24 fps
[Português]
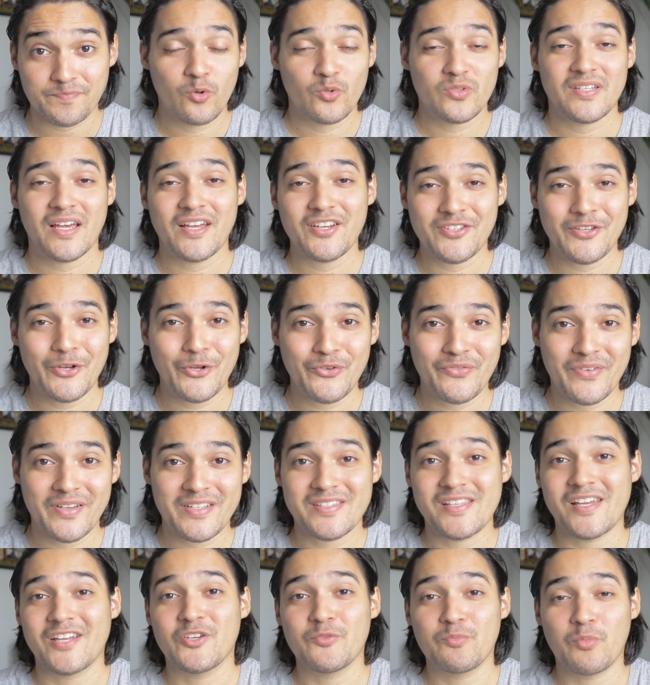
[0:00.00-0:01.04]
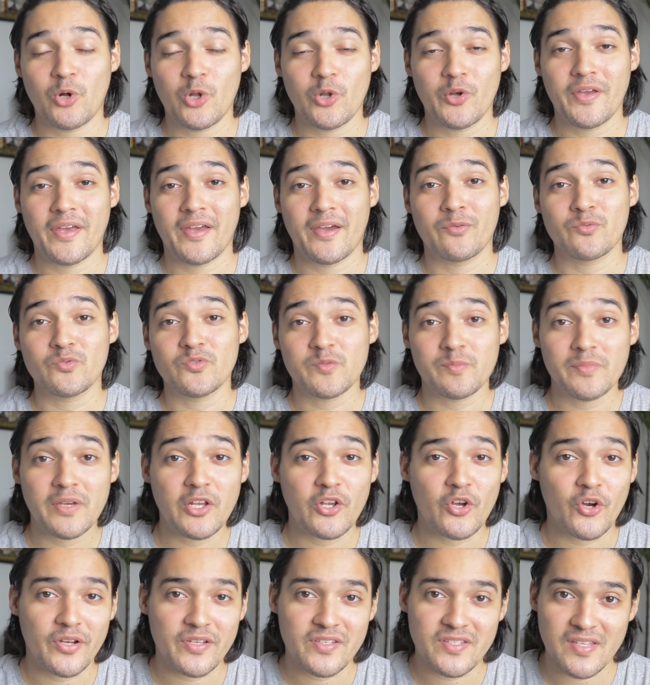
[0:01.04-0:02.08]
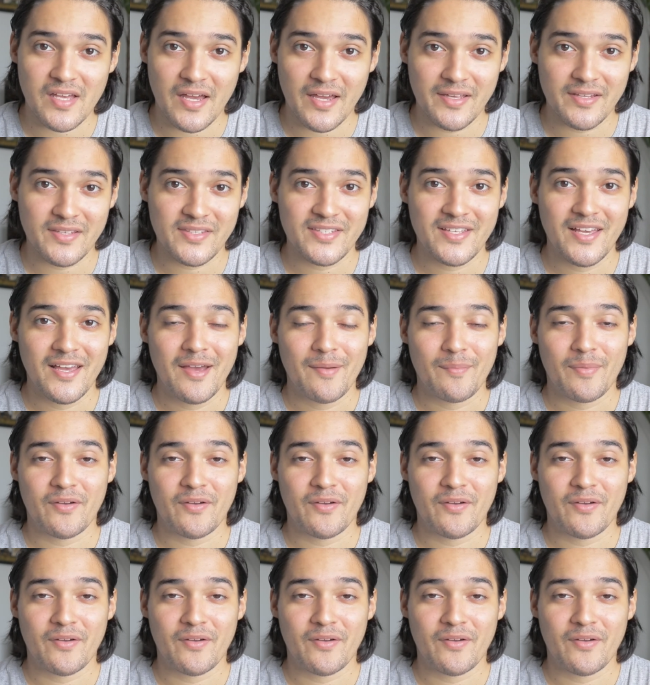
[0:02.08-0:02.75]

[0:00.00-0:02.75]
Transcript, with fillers: O site da Universidade de Bolonha é um dos melhores sites